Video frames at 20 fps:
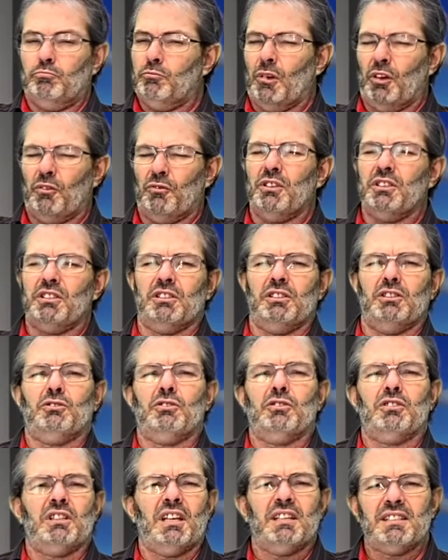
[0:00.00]
Parfois, c'est des
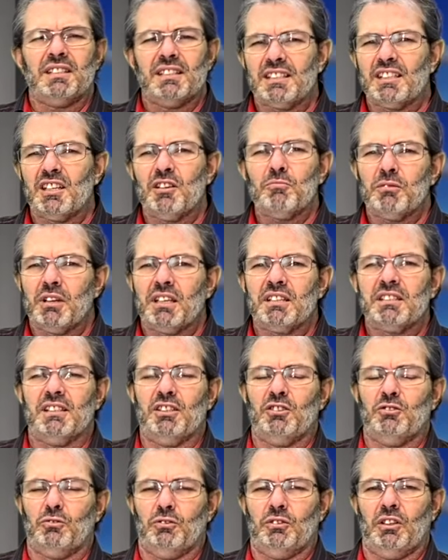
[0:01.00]
choses assez simples et assez
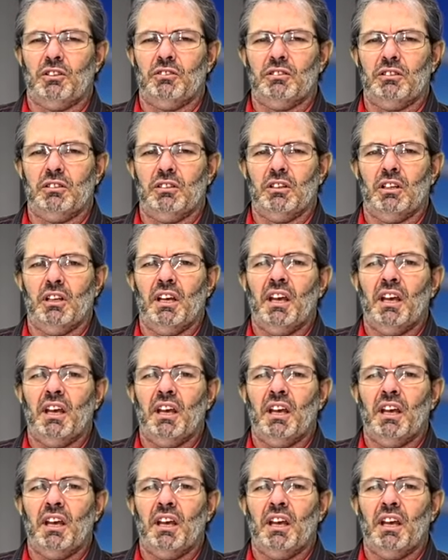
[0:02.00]
étonnantes